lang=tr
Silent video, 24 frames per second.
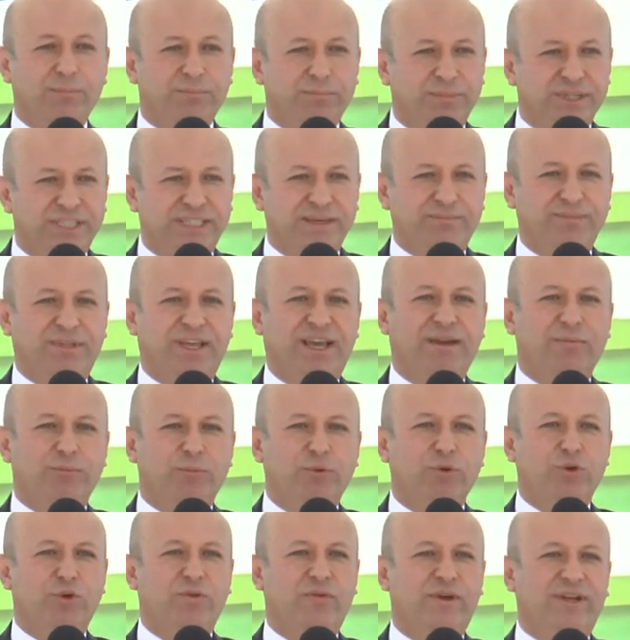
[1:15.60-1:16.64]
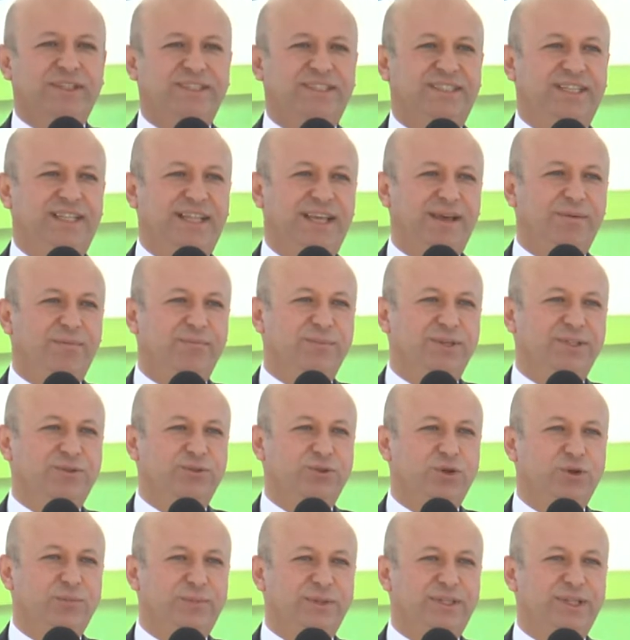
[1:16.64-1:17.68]
bizim de bu üniversitede bir
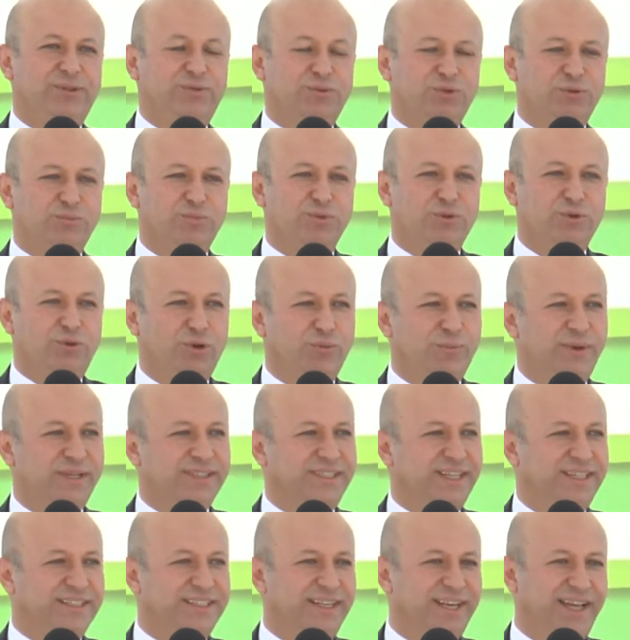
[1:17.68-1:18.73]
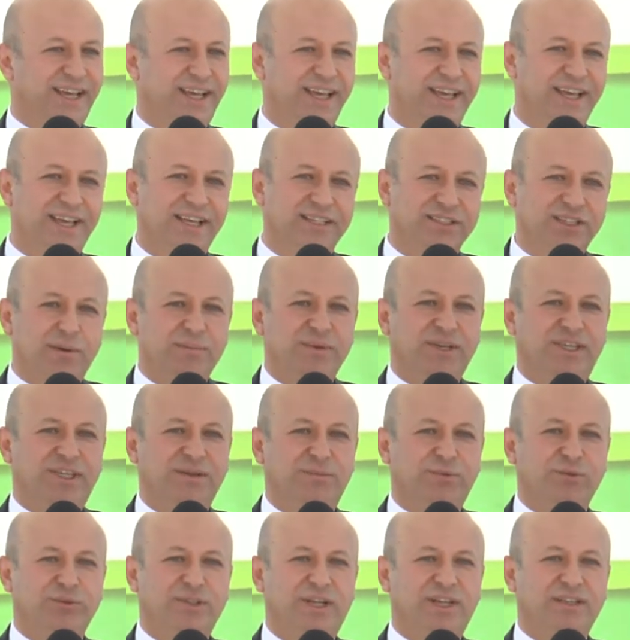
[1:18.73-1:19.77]
çorbada tuzumuzun olması adına tabii
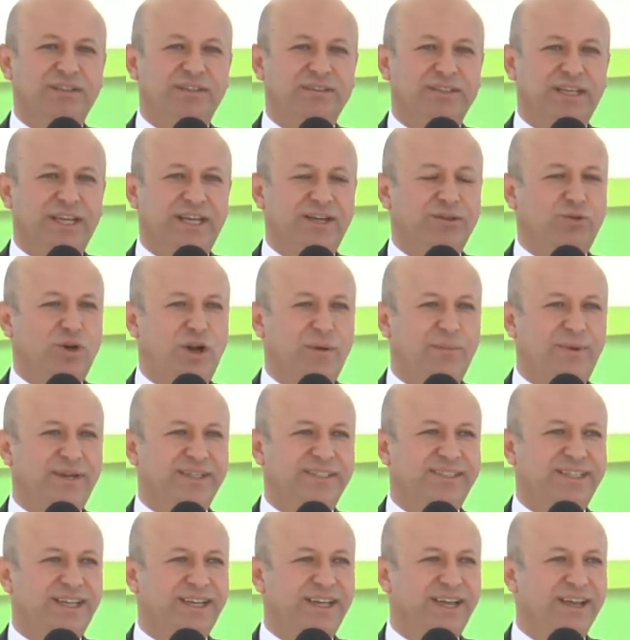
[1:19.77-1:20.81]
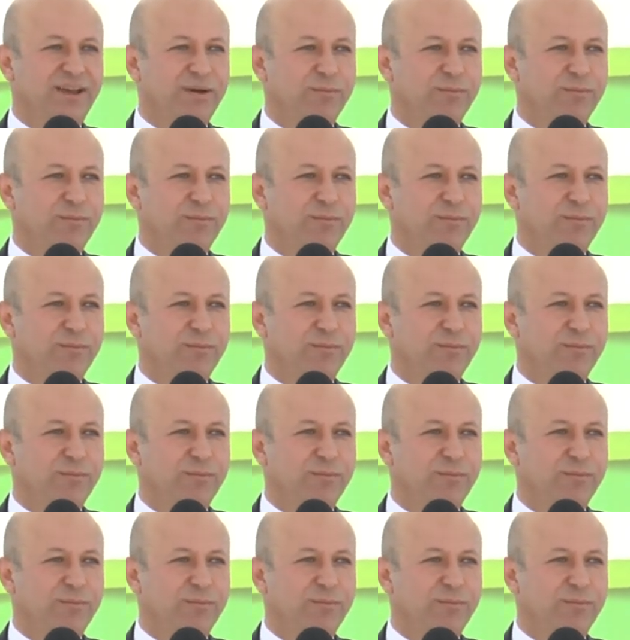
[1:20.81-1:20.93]
ki bundan geri duramazdık.